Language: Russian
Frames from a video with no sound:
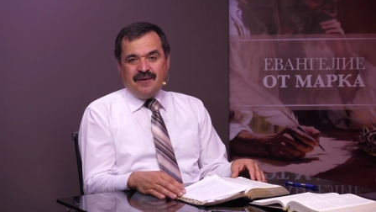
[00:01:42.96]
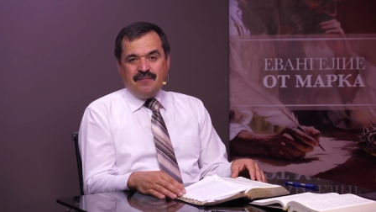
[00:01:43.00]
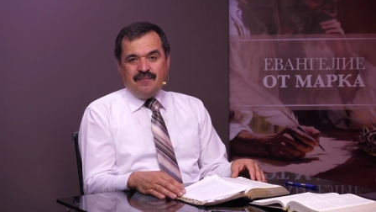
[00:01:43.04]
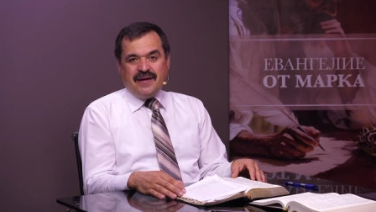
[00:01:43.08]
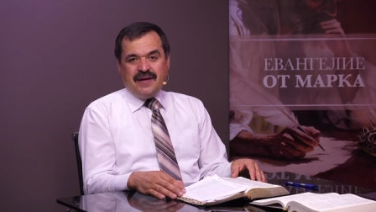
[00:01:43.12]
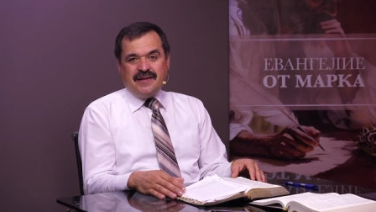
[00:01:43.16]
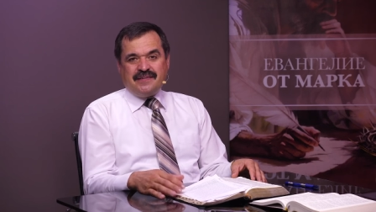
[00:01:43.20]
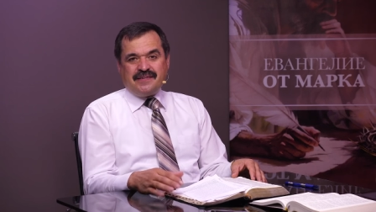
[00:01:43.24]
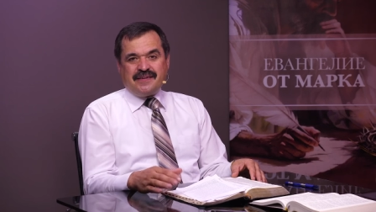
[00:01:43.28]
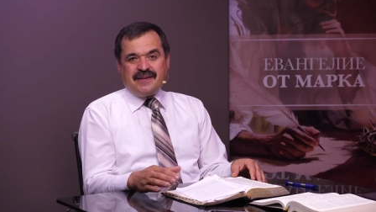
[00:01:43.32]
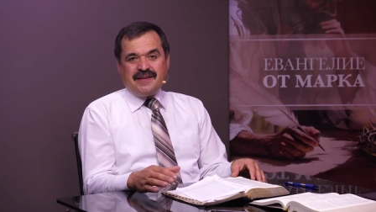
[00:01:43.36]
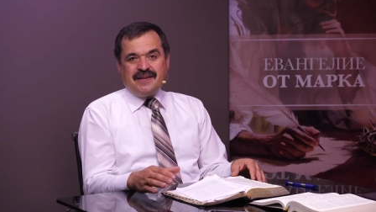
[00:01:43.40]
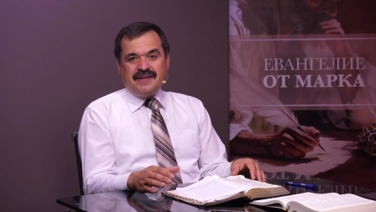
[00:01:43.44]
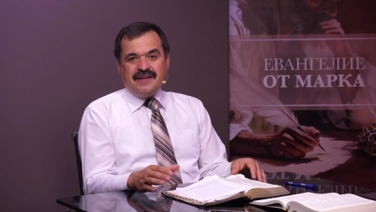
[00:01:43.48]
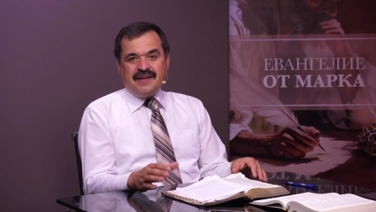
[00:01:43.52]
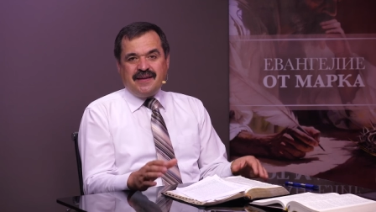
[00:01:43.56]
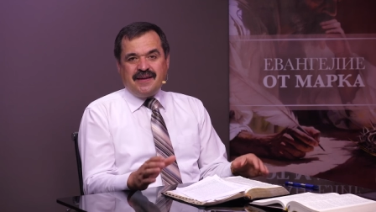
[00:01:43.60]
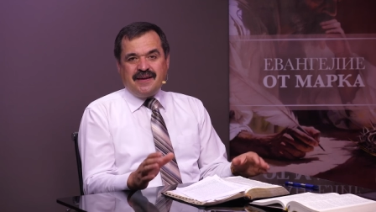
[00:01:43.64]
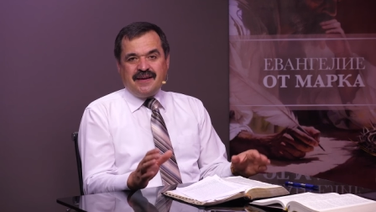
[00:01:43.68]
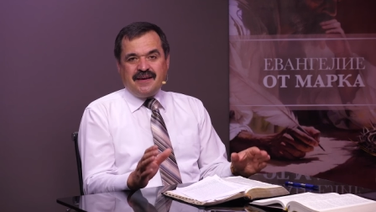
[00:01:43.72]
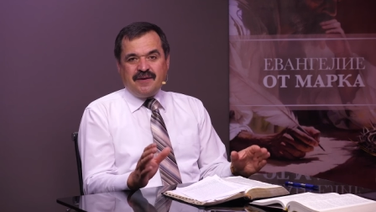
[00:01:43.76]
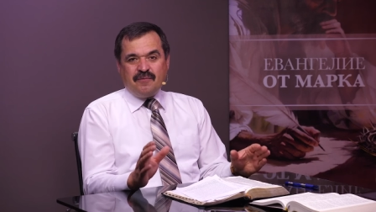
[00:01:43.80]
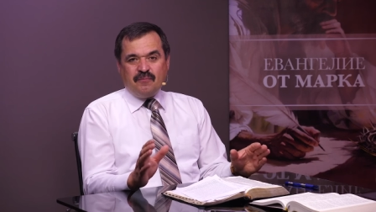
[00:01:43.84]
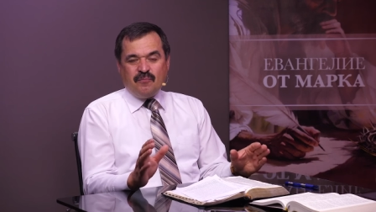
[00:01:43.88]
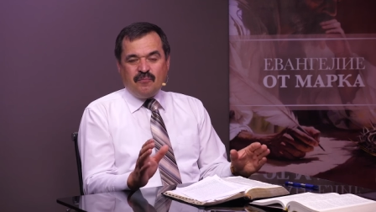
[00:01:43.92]
Мы
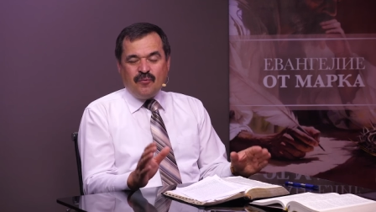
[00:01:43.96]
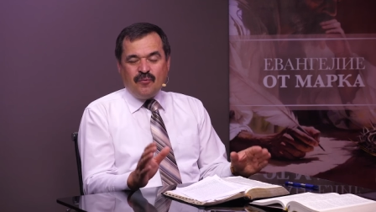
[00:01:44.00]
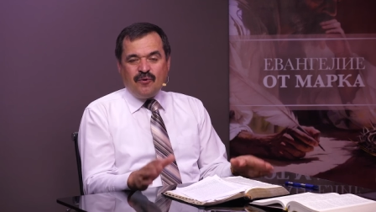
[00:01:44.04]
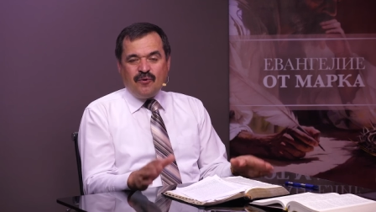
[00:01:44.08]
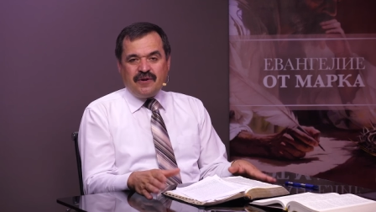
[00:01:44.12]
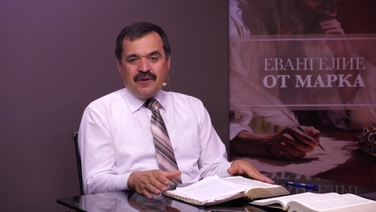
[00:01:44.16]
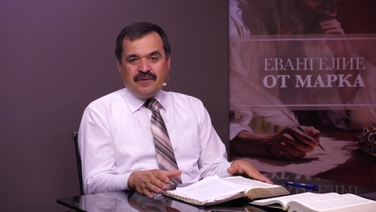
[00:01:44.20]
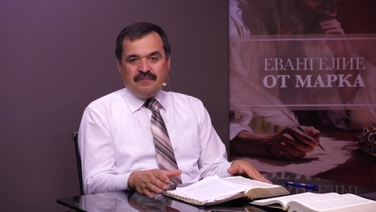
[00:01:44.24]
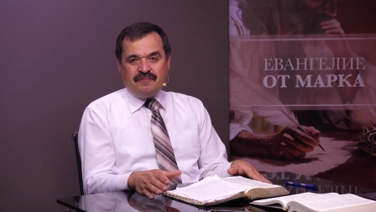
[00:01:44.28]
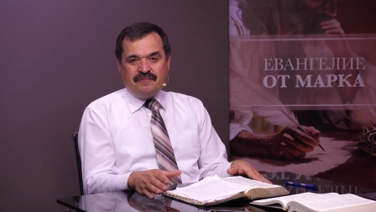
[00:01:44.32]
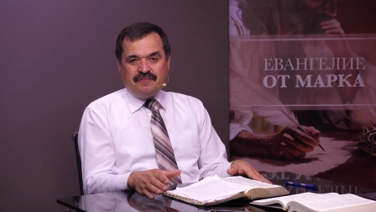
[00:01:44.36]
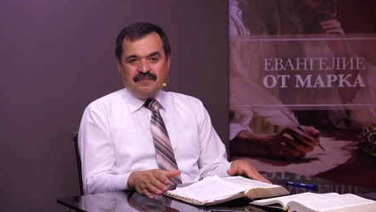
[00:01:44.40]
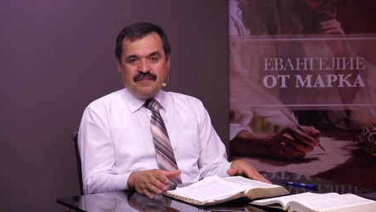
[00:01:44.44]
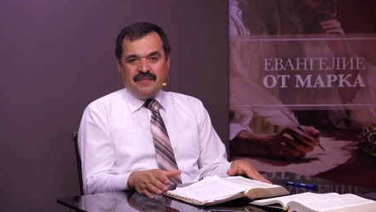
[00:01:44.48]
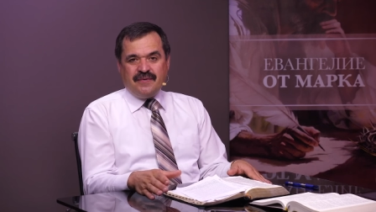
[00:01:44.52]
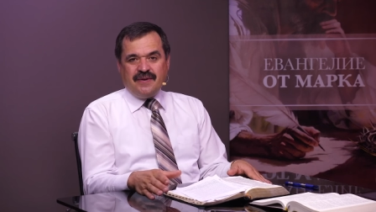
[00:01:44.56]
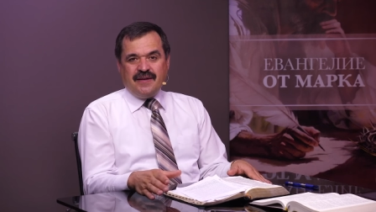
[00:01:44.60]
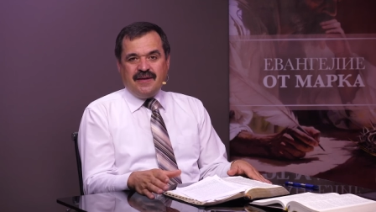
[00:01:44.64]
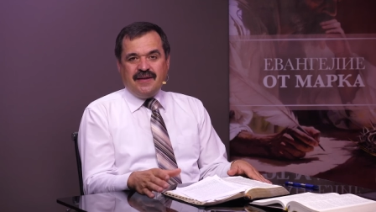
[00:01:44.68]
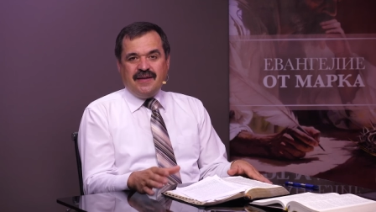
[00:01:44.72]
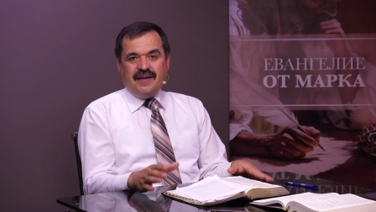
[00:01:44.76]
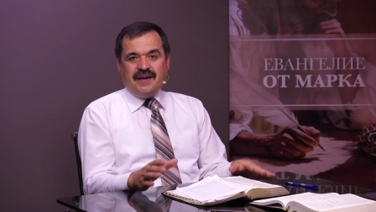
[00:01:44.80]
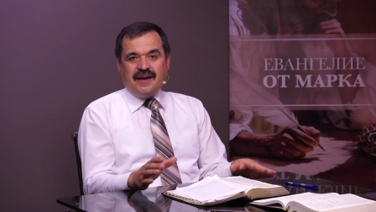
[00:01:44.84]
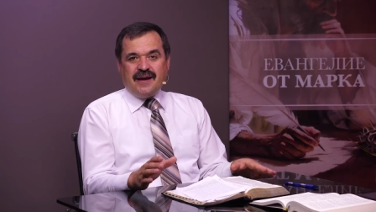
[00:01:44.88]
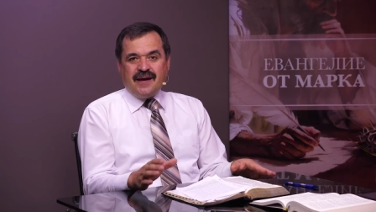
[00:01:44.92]
искренне молим
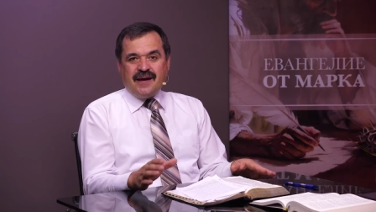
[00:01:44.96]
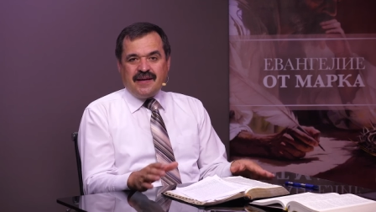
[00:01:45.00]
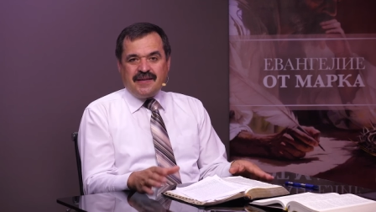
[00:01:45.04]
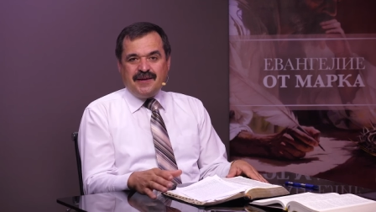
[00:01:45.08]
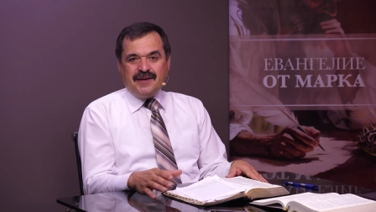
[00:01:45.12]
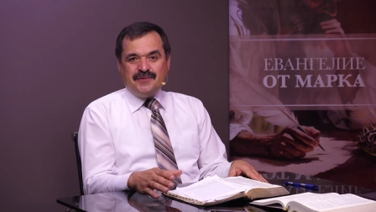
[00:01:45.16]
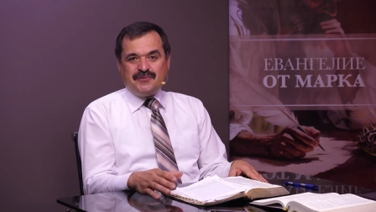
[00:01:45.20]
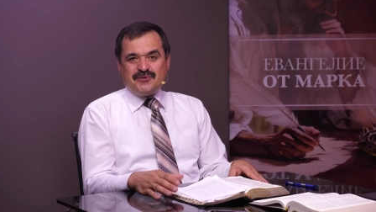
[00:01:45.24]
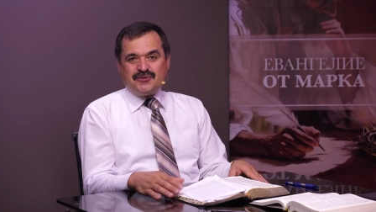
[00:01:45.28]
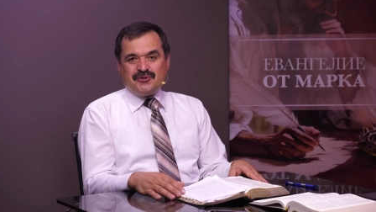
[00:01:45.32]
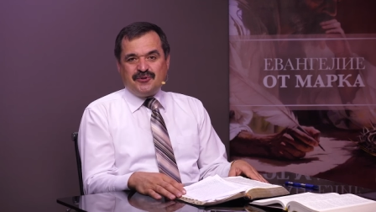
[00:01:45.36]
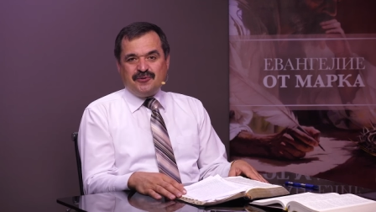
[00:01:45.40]
и хотим,